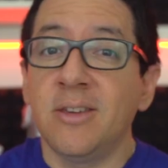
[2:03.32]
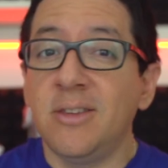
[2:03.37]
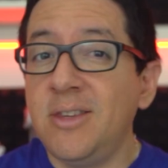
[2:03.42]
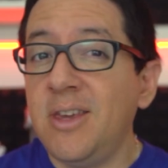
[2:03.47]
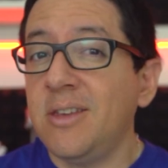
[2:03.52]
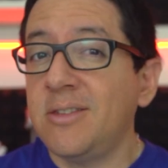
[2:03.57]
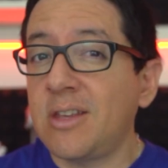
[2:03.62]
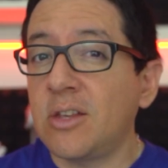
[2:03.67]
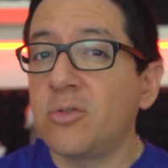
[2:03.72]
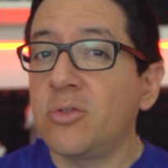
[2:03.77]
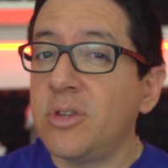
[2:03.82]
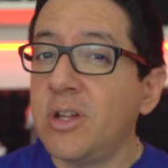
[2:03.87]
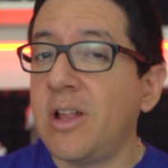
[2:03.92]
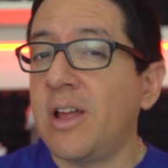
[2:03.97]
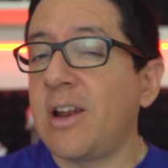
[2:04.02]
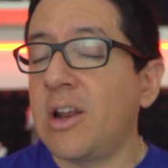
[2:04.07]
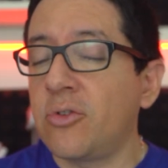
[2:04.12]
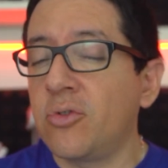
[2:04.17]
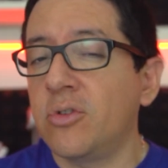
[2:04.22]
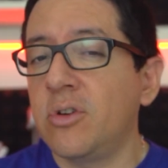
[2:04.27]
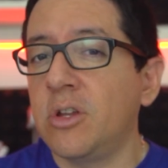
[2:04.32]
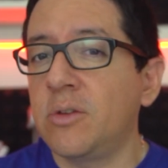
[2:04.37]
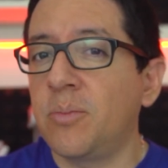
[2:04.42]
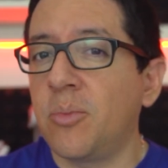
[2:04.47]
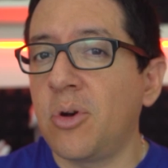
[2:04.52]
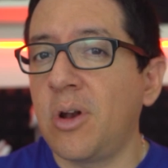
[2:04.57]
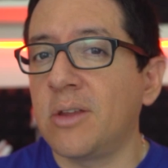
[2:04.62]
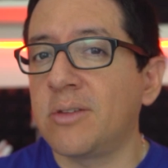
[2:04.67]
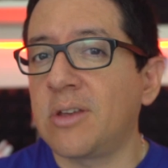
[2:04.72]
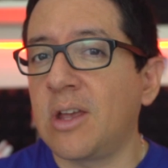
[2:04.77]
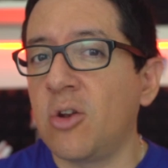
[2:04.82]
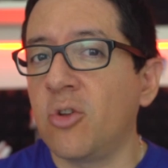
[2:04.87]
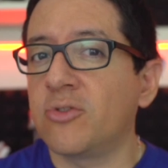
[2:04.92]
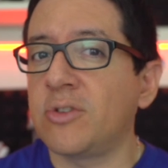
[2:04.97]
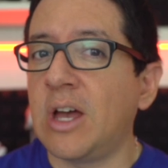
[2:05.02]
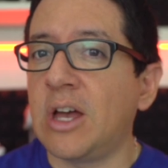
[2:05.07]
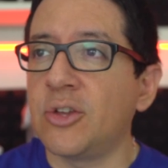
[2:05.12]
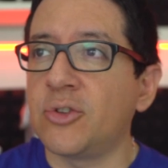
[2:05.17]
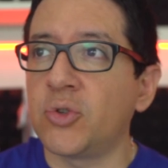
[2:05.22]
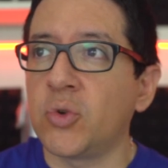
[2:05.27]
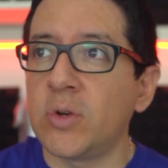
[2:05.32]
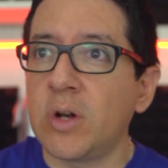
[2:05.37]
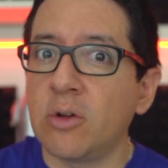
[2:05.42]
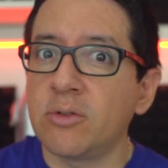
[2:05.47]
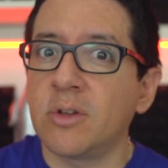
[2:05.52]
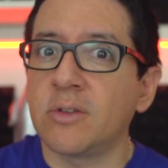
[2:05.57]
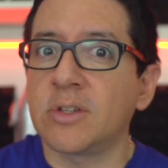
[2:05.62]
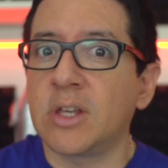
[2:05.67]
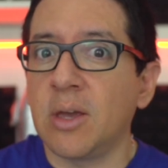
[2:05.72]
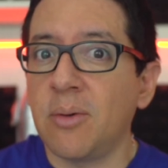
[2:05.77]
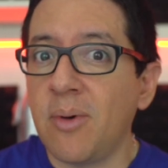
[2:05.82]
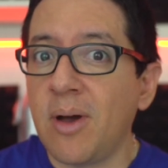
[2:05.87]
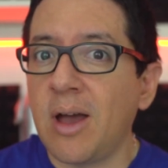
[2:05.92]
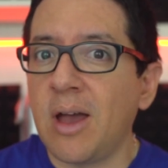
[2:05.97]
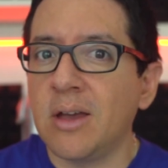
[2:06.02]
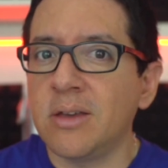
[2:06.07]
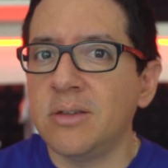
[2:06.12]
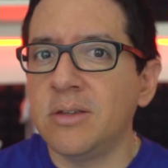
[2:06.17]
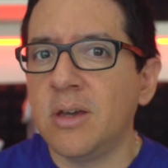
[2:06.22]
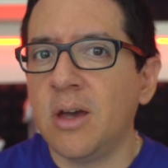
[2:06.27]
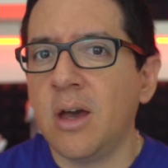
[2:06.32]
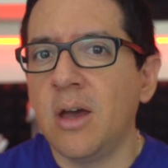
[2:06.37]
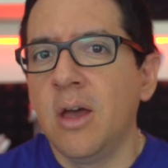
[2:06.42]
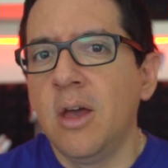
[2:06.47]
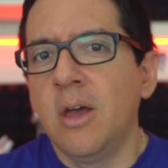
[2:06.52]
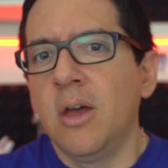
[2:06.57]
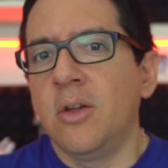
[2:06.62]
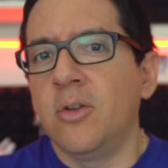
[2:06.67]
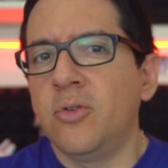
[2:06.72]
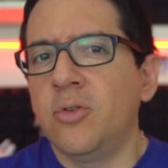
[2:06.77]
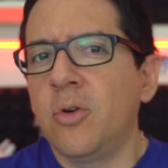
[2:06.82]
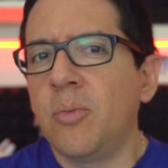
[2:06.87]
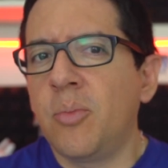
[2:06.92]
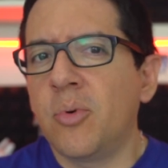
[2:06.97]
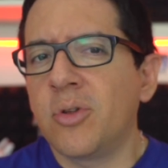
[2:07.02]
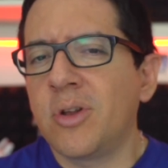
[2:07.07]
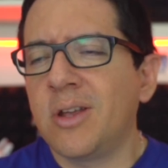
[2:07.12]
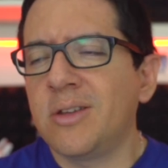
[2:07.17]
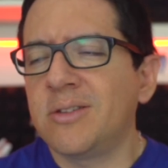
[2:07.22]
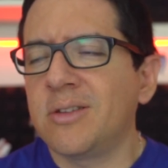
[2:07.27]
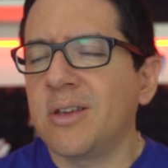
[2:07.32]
Y esa es una de las razones por las que los astronautas que van allá no podrán